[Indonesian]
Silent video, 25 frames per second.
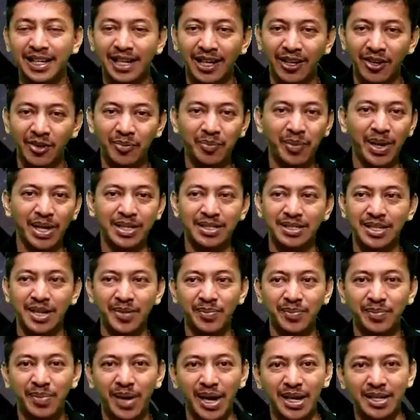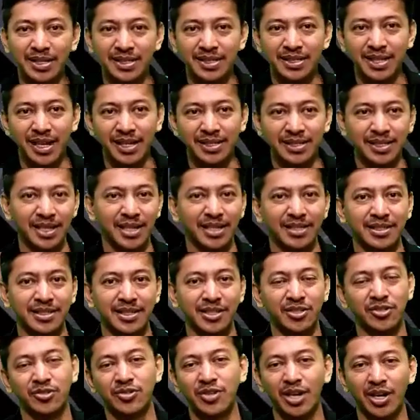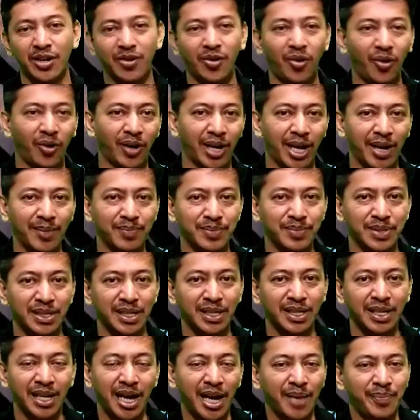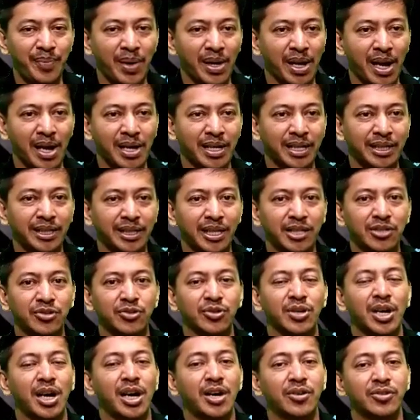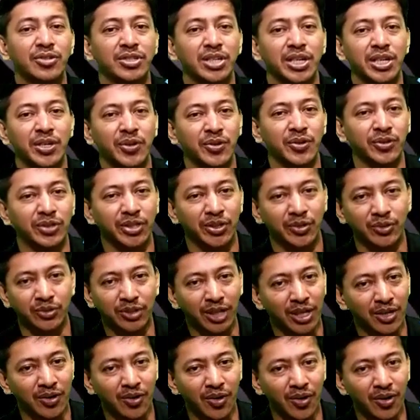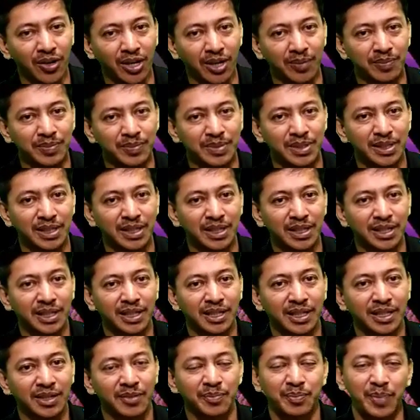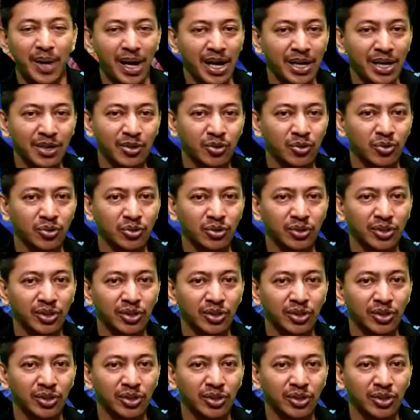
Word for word: Kalau bangsa-bangsa saja sudah kolaps, apakah kita juga harus ikut-ikutan kolaps, bangkrut?